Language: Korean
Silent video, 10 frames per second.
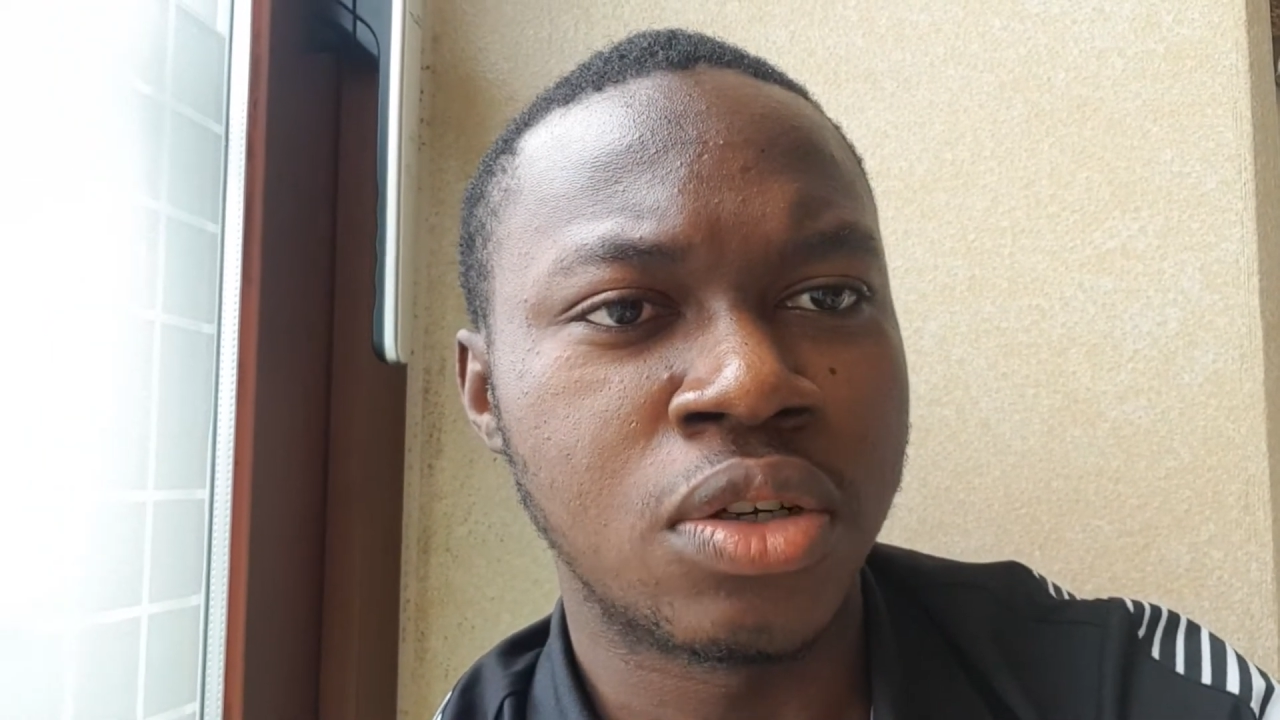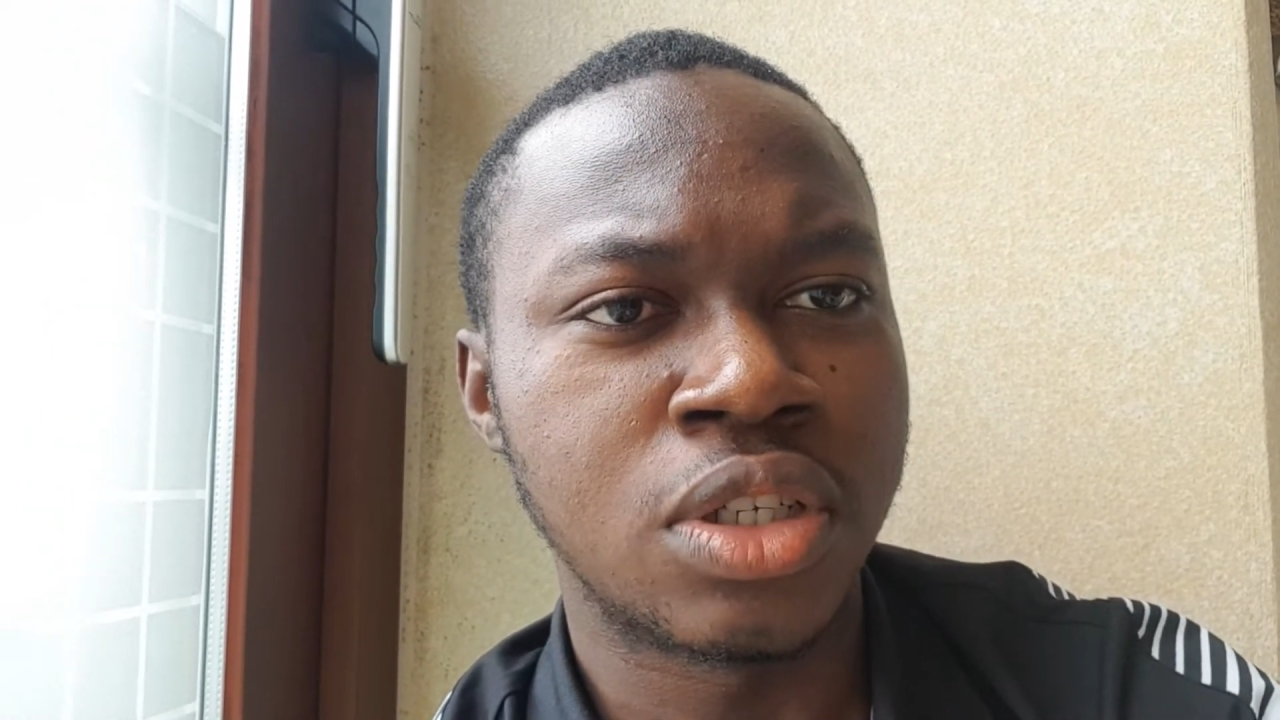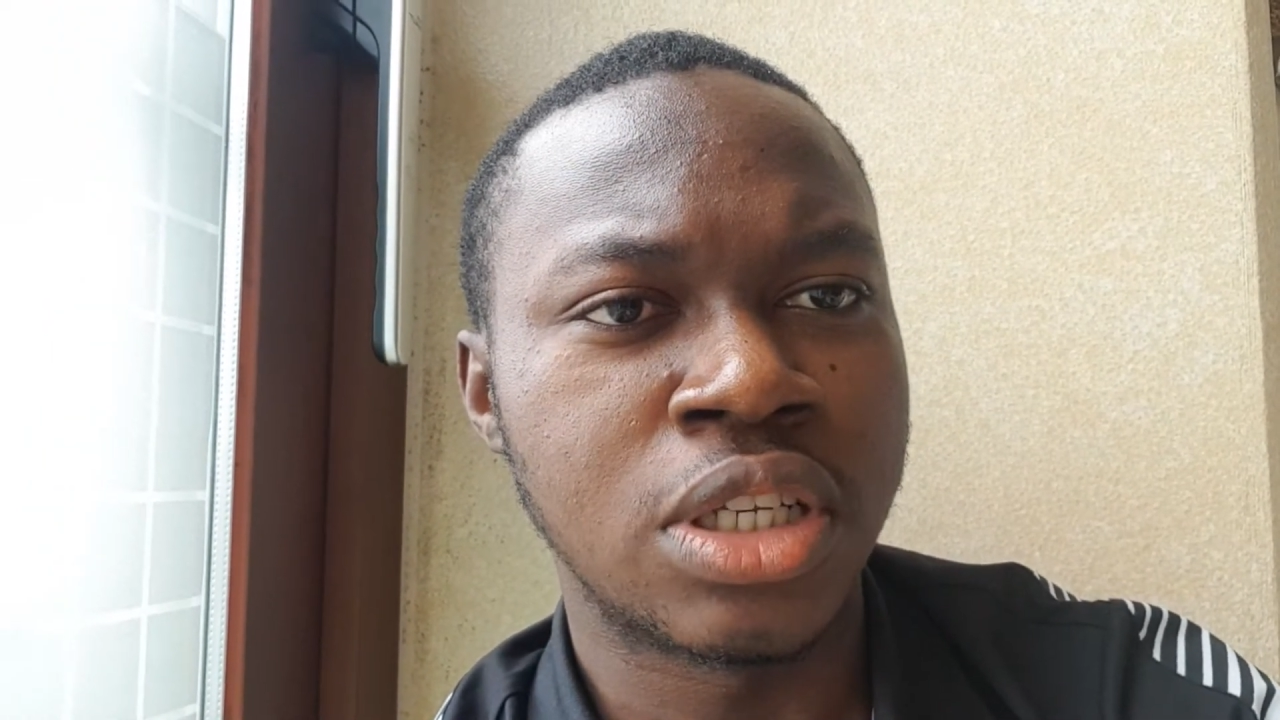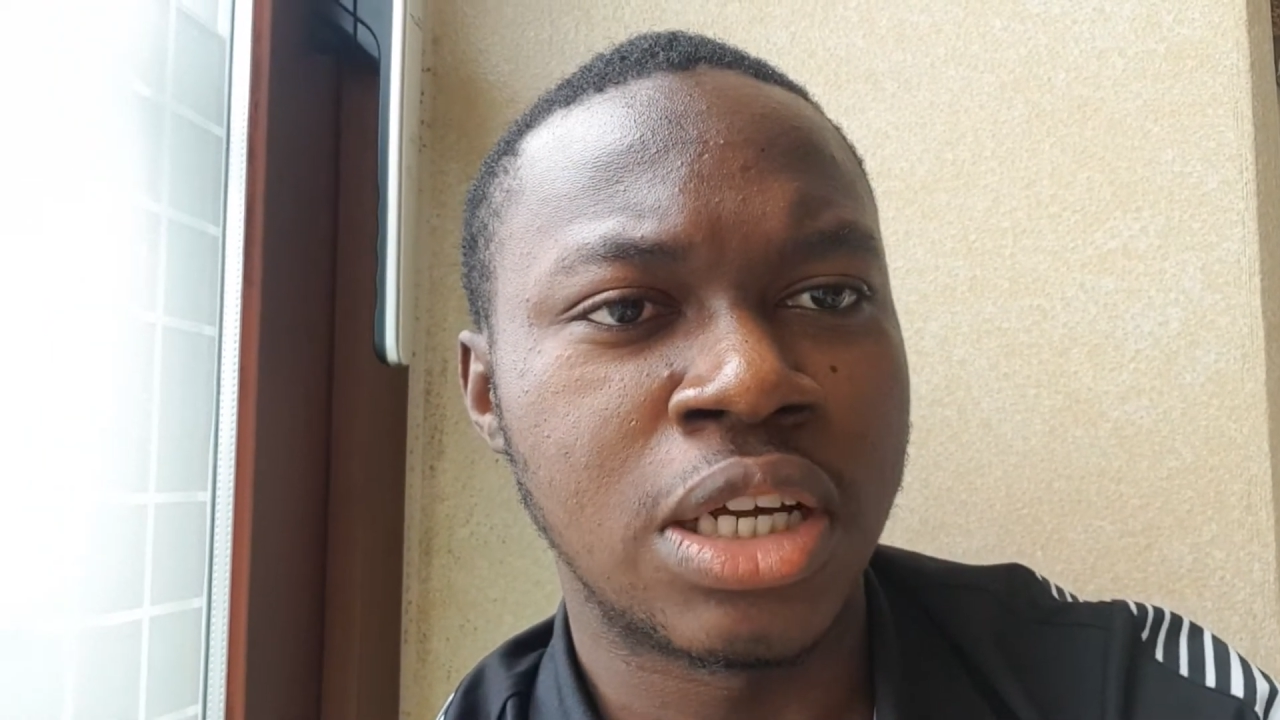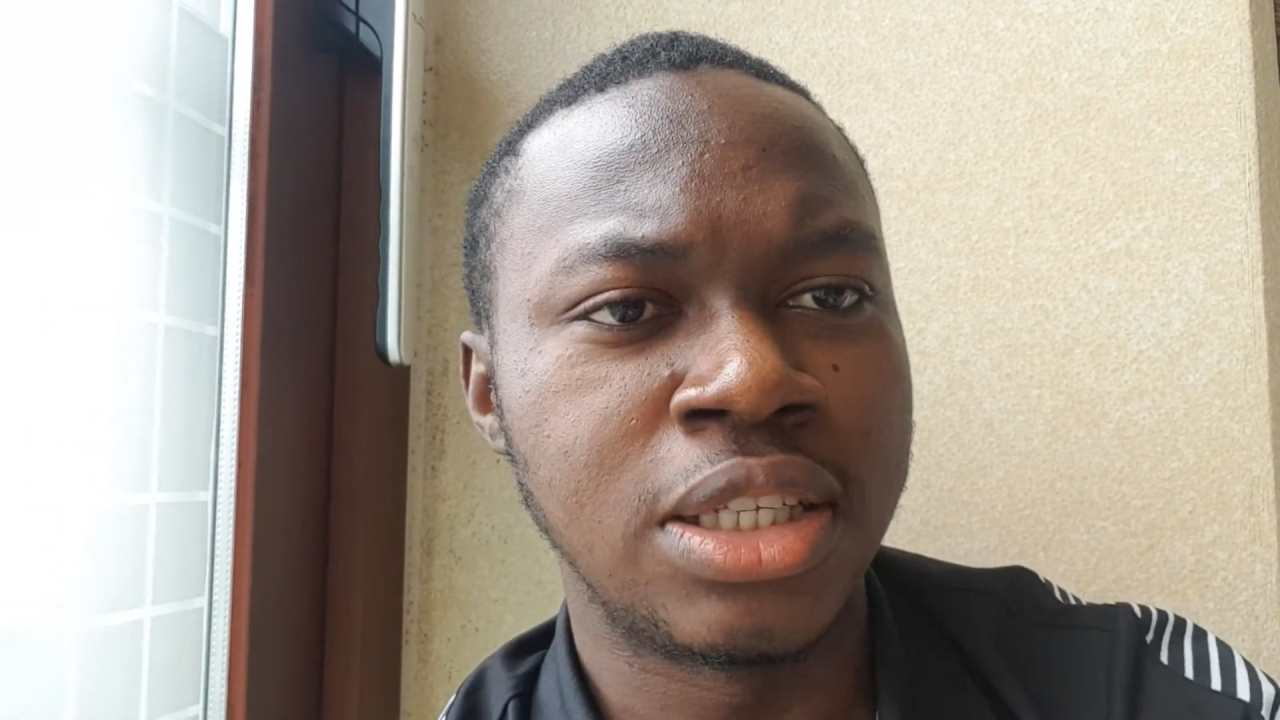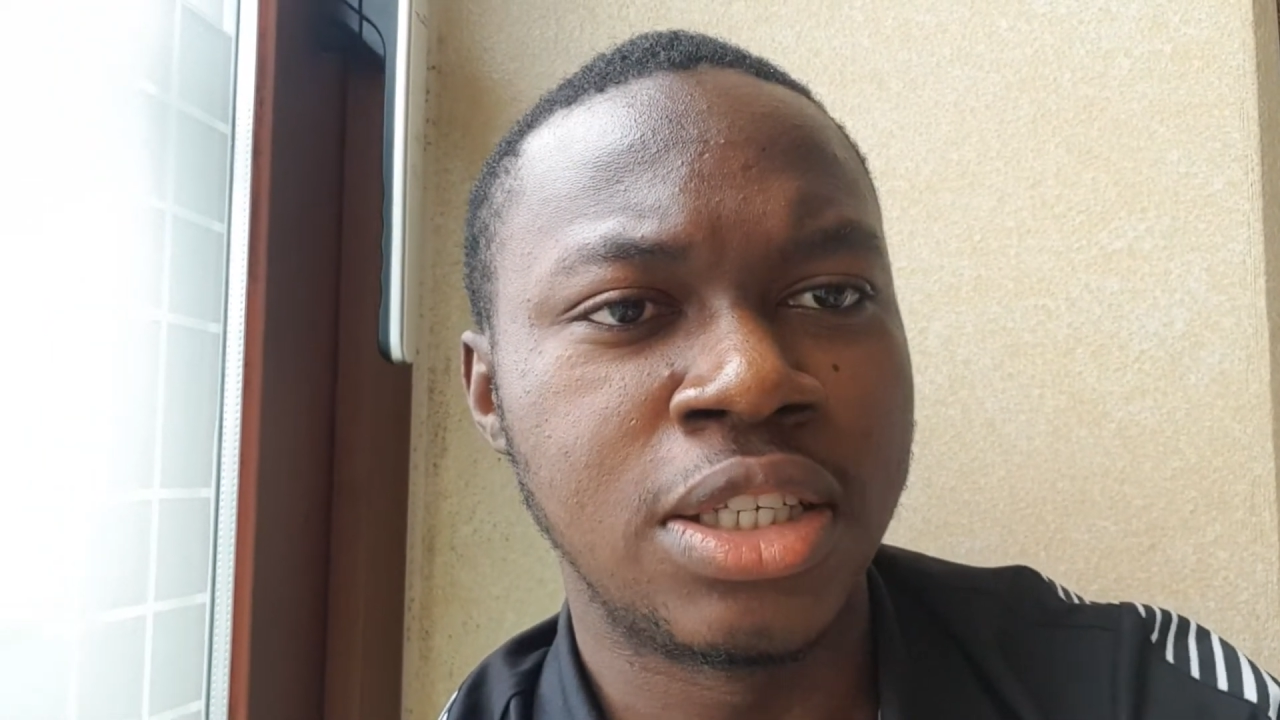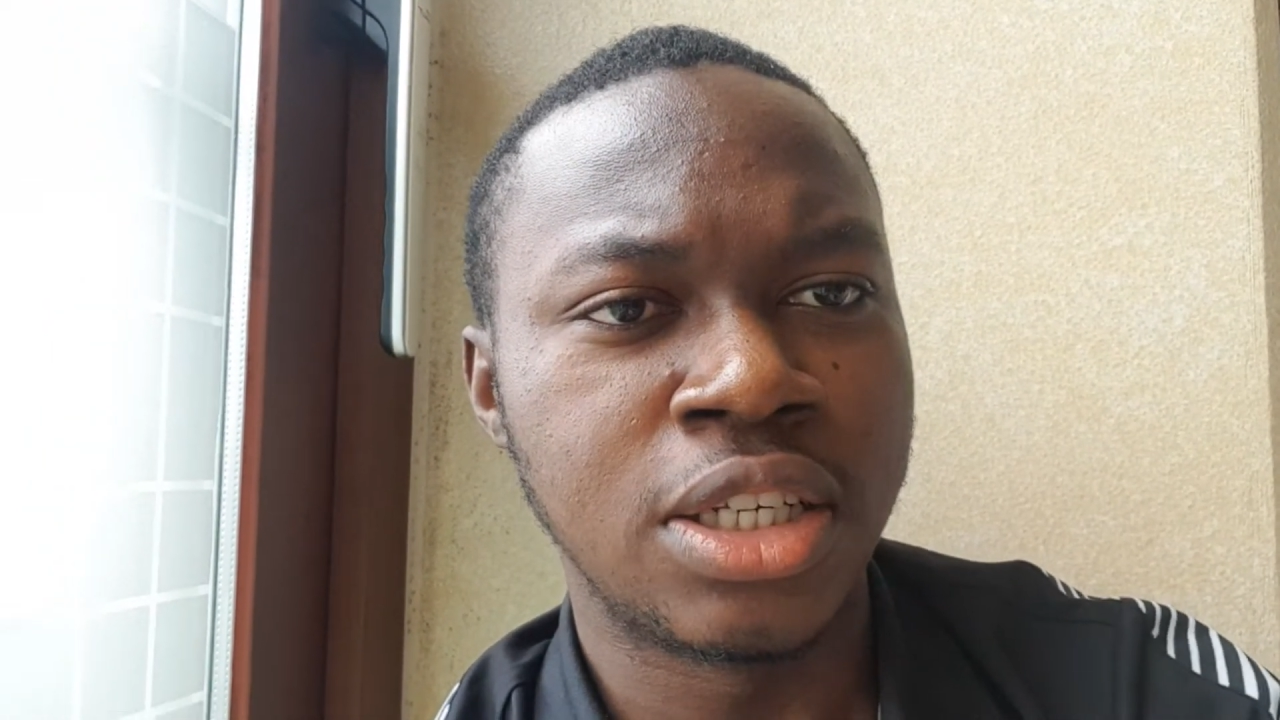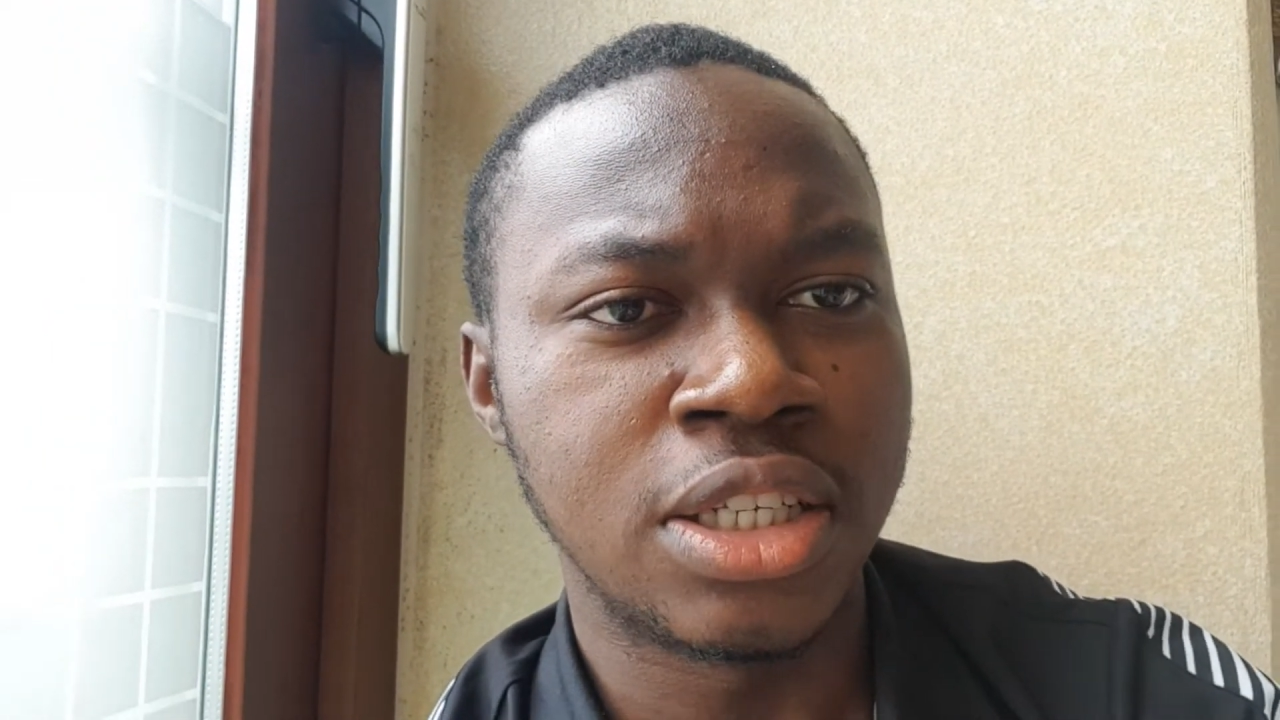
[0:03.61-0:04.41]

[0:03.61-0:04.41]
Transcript: 산지